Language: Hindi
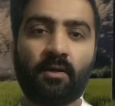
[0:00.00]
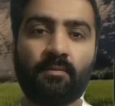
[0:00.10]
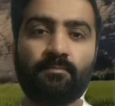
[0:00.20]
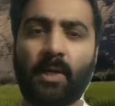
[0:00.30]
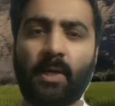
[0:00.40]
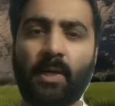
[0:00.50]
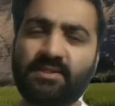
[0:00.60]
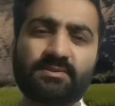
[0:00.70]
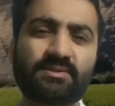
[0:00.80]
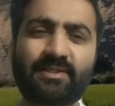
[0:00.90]
बाबर
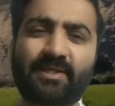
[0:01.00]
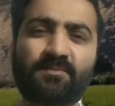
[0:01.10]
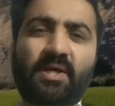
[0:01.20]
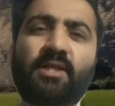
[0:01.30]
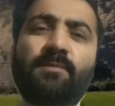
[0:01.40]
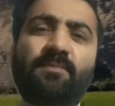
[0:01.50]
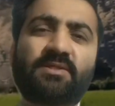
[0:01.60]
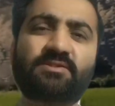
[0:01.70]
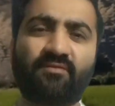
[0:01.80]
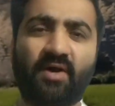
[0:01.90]
कप्तानी पे
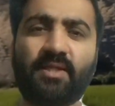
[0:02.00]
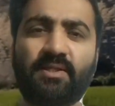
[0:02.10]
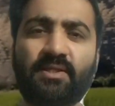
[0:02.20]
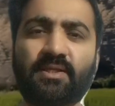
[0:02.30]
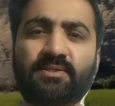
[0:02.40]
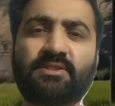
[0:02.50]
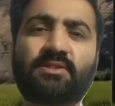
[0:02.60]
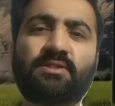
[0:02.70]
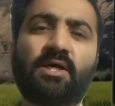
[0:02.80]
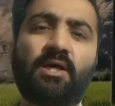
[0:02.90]
सवाल नहीं है
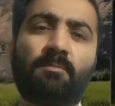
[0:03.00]
जितना